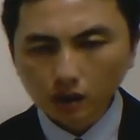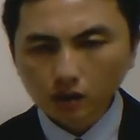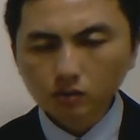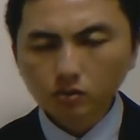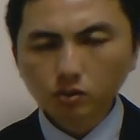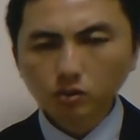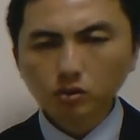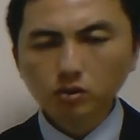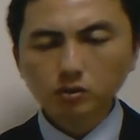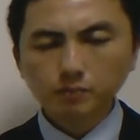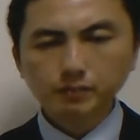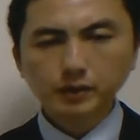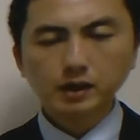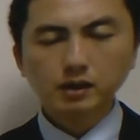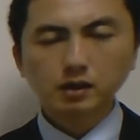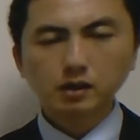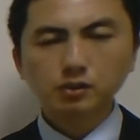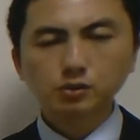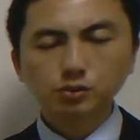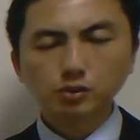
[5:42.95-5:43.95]
結構いっぱ
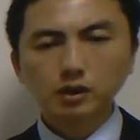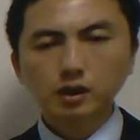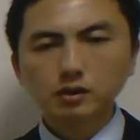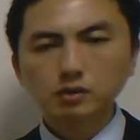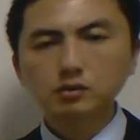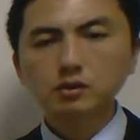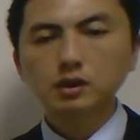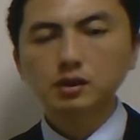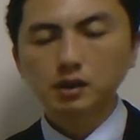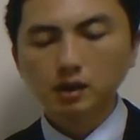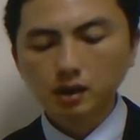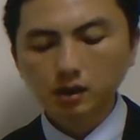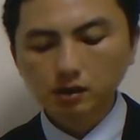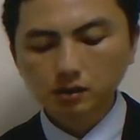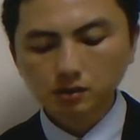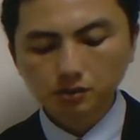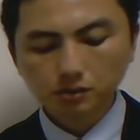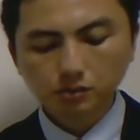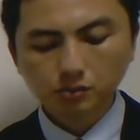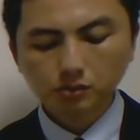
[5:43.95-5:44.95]
い書くことあるんだ
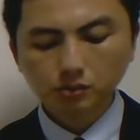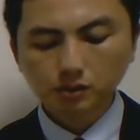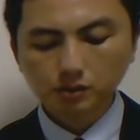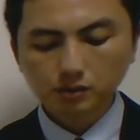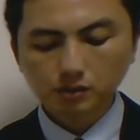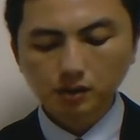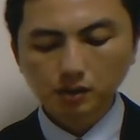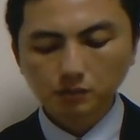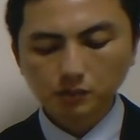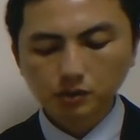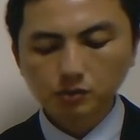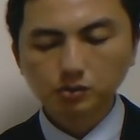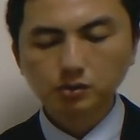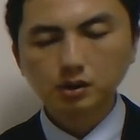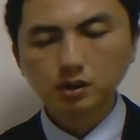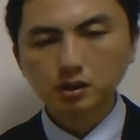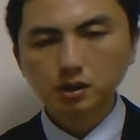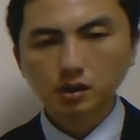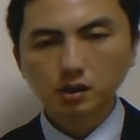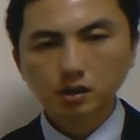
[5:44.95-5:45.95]
なというところですね、見ておい
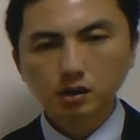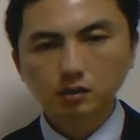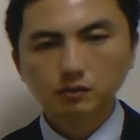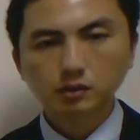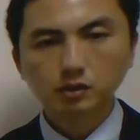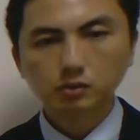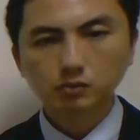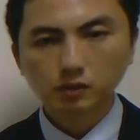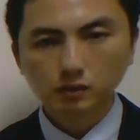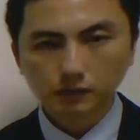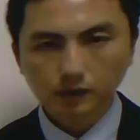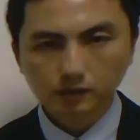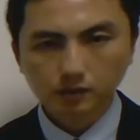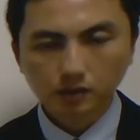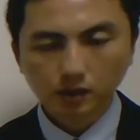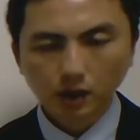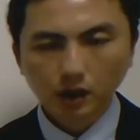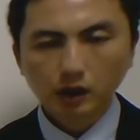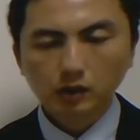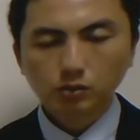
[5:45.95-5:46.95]
ていただければと思います。